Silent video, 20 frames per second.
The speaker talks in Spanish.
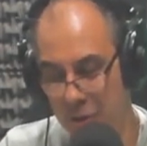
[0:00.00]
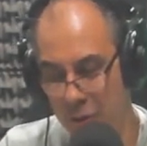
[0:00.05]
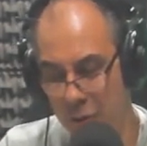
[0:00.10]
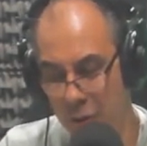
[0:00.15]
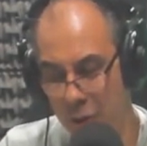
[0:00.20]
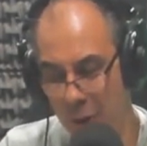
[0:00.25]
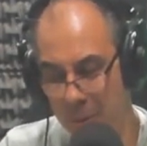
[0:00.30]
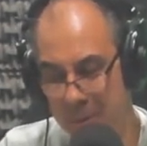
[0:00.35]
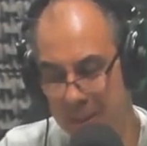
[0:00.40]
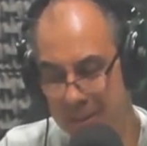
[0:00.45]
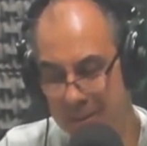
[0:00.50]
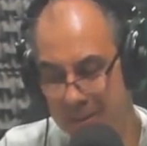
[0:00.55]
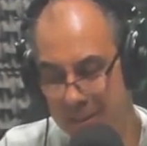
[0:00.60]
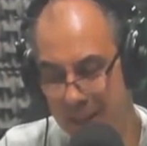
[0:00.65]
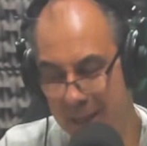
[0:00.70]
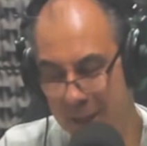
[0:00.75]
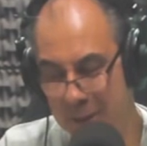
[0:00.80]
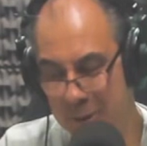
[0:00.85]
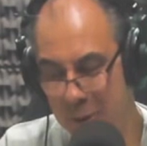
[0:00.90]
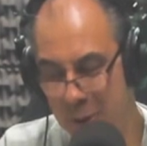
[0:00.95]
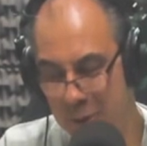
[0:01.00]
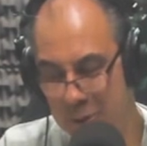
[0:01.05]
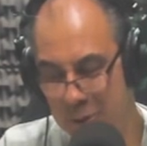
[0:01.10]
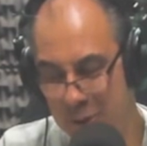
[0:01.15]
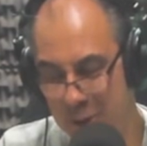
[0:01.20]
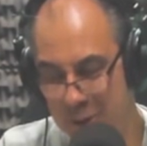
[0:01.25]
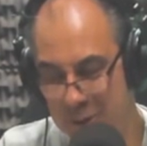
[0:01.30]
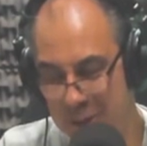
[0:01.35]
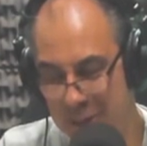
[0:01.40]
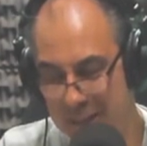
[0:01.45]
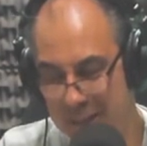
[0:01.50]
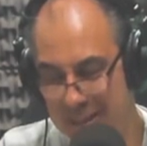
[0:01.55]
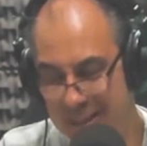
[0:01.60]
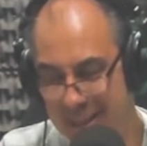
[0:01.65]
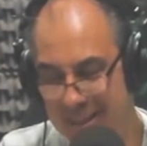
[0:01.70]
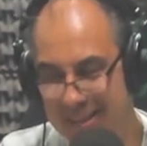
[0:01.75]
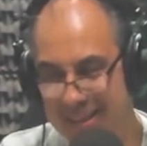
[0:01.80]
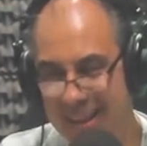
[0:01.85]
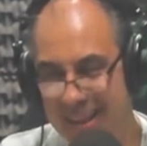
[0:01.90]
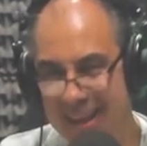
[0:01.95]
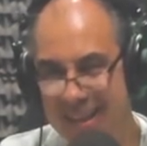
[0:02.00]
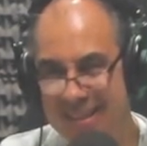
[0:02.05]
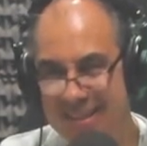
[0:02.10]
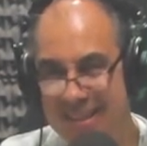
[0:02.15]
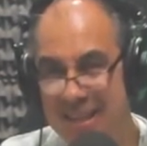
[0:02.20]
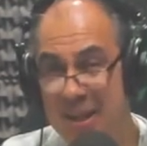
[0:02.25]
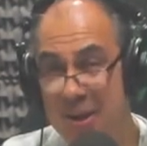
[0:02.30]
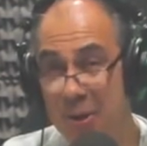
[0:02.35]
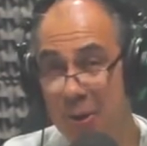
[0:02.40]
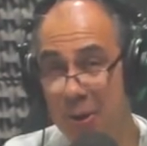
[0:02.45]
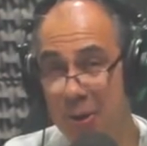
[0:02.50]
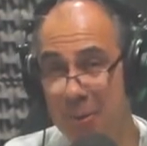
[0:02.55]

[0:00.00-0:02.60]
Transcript: 98.75.92.